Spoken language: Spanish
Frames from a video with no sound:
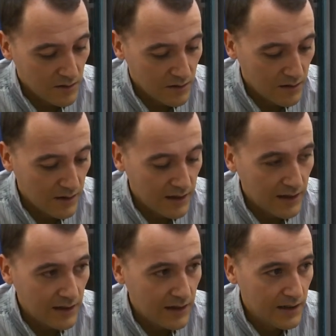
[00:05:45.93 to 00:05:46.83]

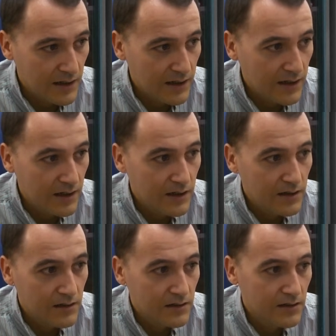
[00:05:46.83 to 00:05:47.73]
la
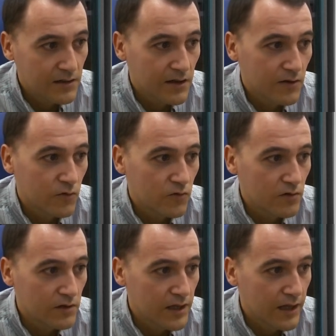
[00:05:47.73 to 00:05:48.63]
cara de
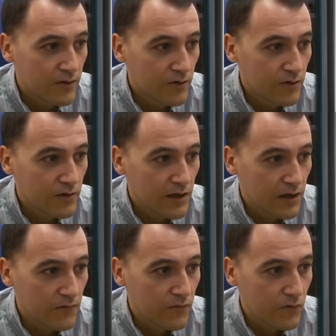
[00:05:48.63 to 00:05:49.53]
un dado
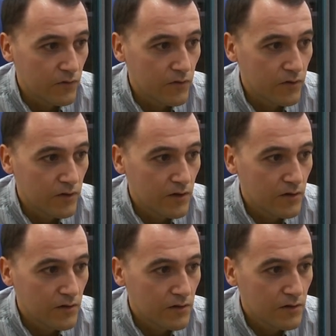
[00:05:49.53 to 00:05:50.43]
en
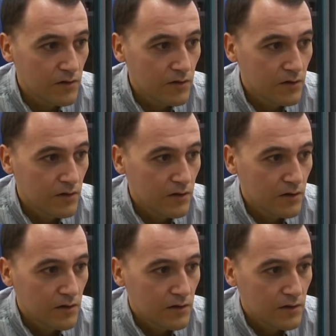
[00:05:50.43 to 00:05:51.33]
función
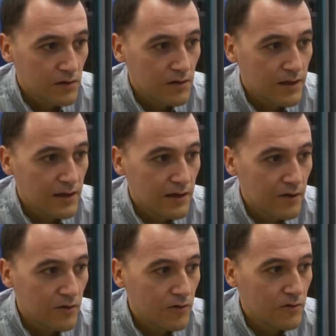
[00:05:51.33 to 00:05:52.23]
de
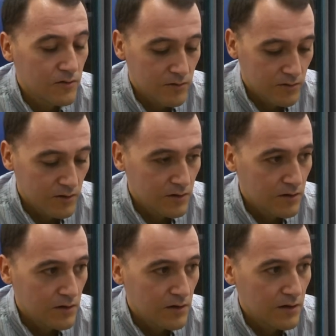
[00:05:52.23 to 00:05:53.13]
lo
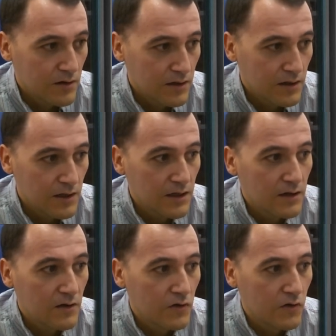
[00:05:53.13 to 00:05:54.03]

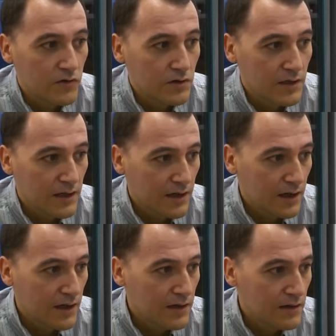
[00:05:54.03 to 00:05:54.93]
que
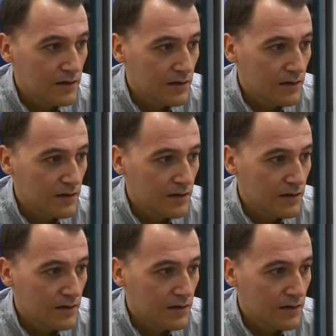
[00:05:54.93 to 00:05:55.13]
contenga